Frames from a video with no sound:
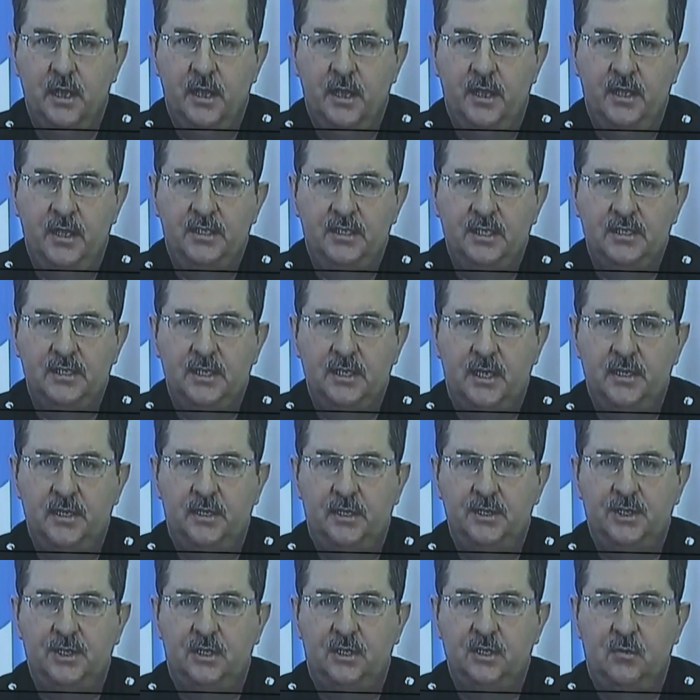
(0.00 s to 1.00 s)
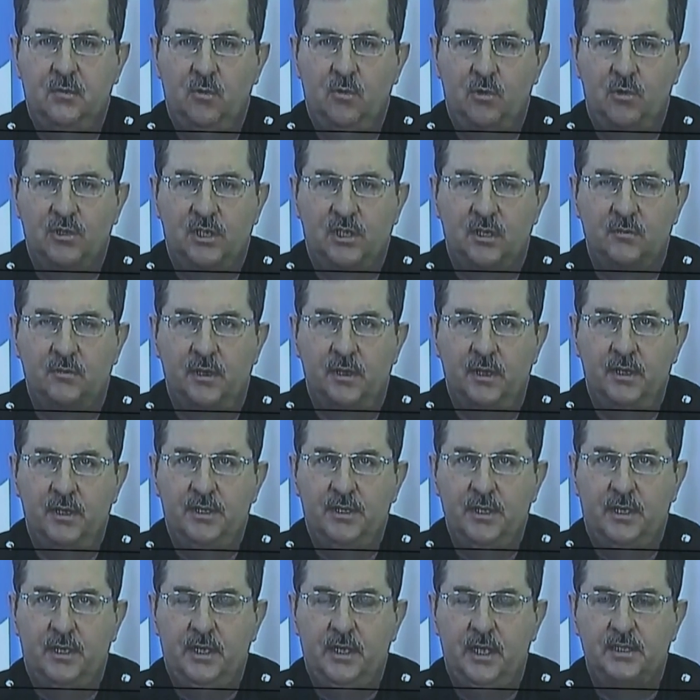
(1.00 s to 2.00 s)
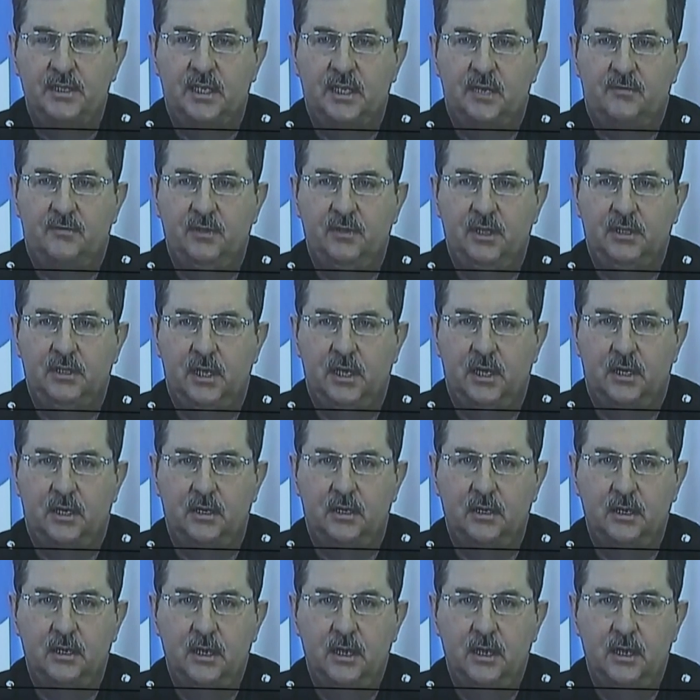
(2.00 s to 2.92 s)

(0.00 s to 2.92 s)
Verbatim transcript: и создание на Черноморском и Тихоокеанских флотах –